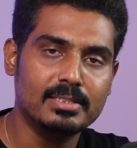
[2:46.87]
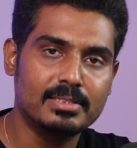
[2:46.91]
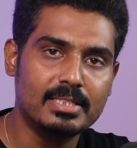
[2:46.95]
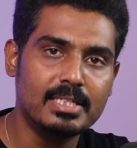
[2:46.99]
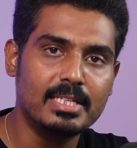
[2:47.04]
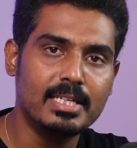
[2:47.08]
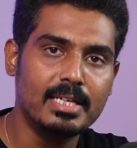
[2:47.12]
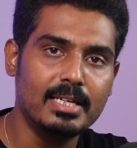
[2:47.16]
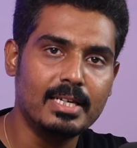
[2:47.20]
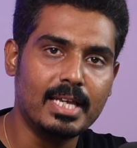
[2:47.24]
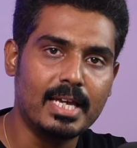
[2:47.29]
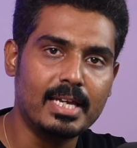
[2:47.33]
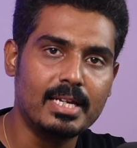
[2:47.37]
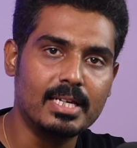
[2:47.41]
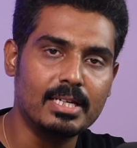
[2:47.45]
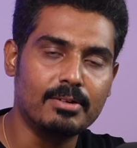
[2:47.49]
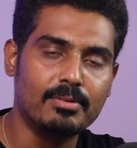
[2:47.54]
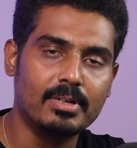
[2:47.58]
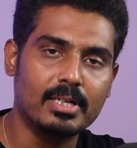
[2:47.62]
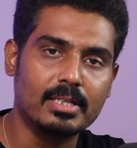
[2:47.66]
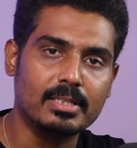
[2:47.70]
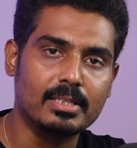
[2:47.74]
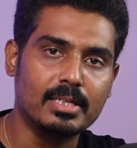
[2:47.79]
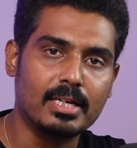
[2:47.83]
சினி
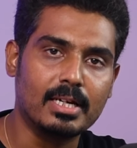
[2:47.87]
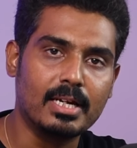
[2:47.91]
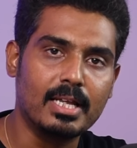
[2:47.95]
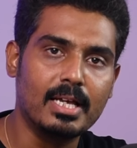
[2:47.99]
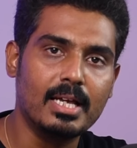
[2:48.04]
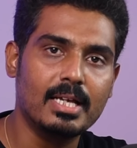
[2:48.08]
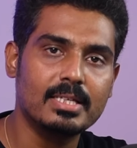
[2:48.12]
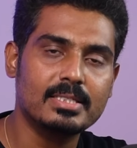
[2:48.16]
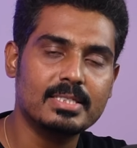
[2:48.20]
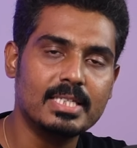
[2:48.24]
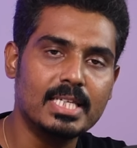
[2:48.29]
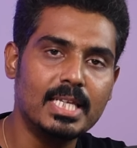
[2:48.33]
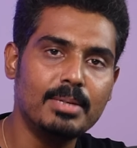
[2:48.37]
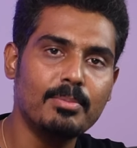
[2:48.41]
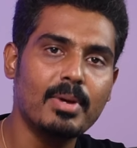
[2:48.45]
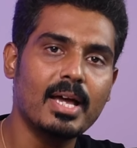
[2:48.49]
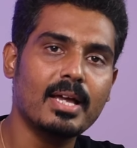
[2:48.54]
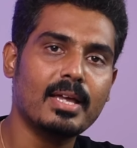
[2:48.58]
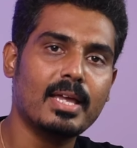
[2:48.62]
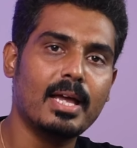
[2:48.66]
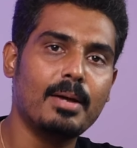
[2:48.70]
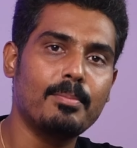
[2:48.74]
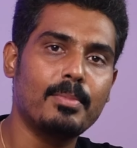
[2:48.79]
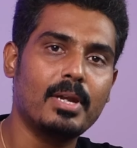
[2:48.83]
லைனில் வர்றதுனால சினிமா
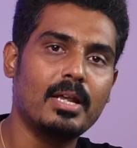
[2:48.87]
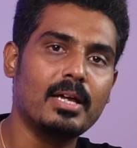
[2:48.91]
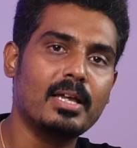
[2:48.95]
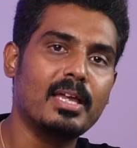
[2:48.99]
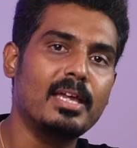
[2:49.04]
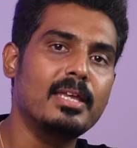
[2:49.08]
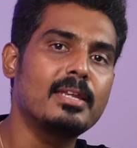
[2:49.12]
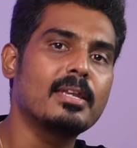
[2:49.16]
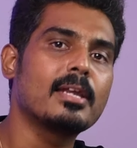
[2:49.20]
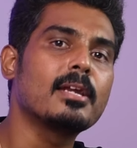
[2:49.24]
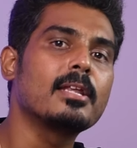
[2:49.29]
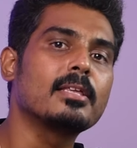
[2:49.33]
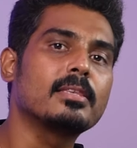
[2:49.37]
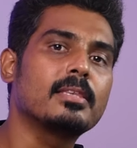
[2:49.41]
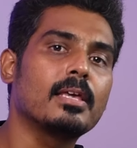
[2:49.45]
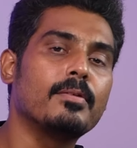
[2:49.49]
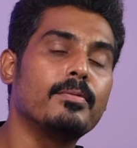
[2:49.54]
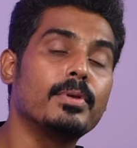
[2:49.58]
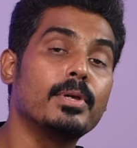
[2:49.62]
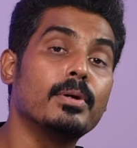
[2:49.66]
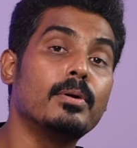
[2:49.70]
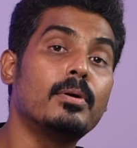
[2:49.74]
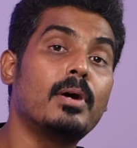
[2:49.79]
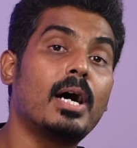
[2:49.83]
கேமராக்கு என்னென்ன
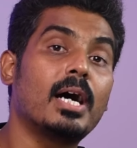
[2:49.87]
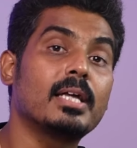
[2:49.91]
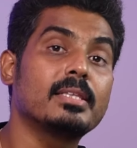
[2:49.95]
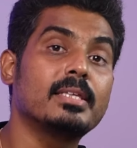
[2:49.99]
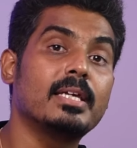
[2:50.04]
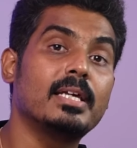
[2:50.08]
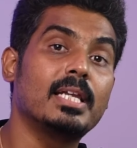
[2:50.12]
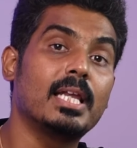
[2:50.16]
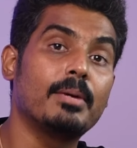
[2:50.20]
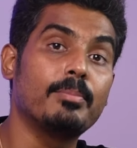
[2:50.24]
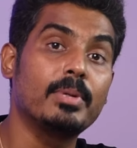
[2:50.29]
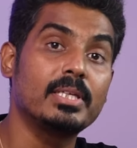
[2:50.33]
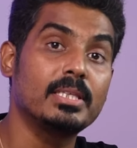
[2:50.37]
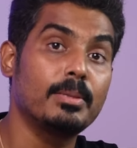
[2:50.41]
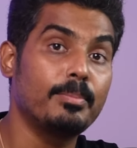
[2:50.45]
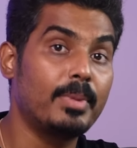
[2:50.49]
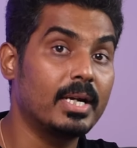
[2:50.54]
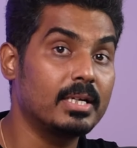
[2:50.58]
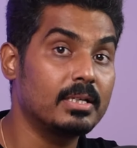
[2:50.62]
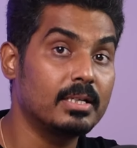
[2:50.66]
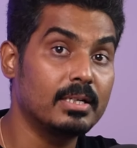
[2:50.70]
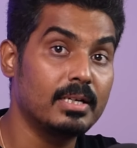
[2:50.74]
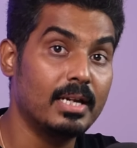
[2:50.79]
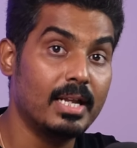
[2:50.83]
தேவையோ அது எல்லாமே இந்த
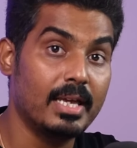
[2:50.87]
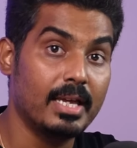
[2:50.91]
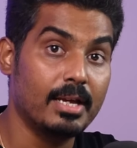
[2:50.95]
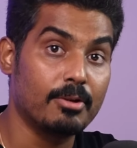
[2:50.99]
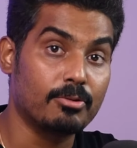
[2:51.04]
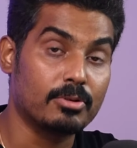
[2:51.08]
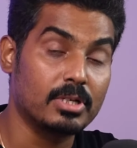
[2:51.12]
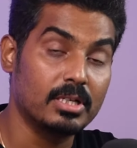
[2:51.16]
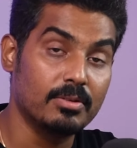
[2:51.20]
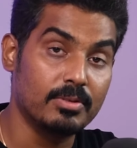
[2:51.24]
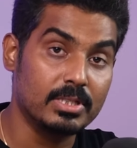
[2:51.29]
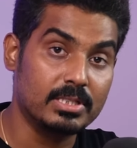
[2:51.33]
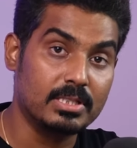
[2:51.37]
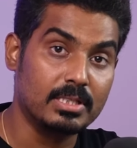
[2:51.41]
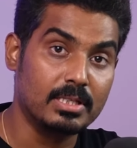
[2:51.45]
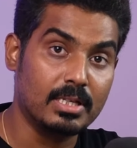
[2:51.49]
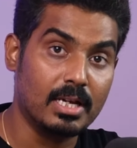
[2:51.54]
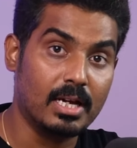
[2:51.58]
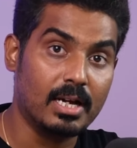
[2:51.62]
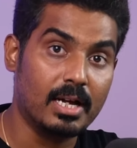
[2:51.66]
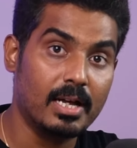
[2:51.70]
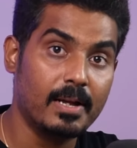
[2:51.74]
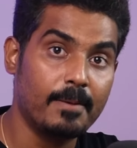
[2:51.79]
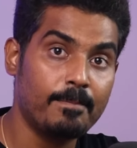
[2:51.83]
பட்டன் லே அவுட்டில்
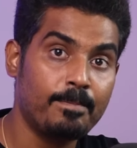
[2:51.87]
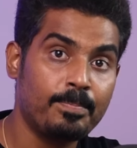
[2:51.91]
வச்சுருக்காங்க